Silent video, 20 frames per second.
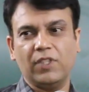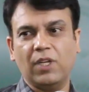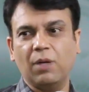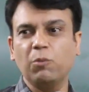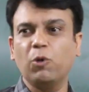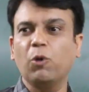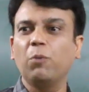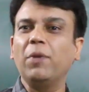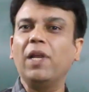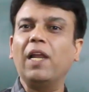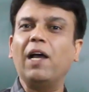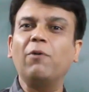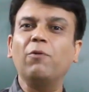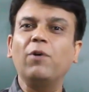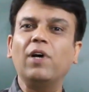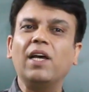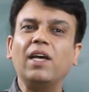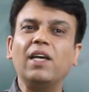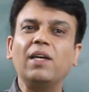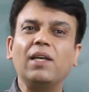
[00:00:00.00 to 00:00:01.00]
हमको मिला
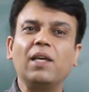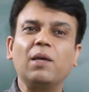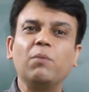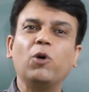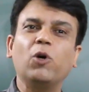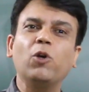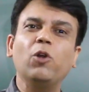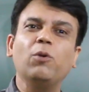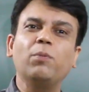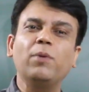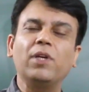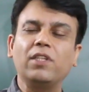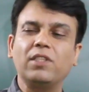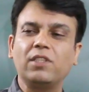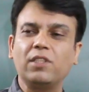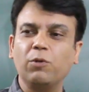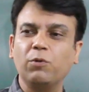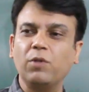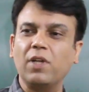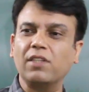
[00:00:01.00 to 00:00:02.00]
हुआ है हीमोग्लोबिन
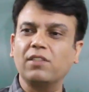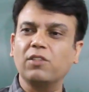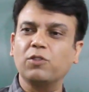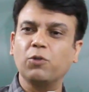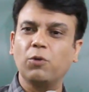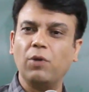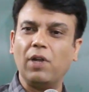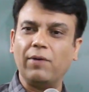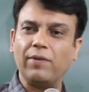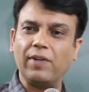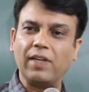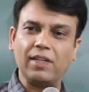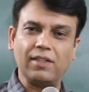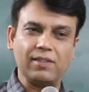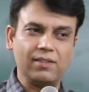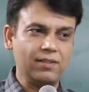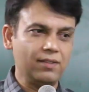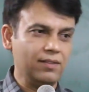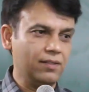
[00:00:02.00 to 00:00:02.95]
चौदह से सोलह वाला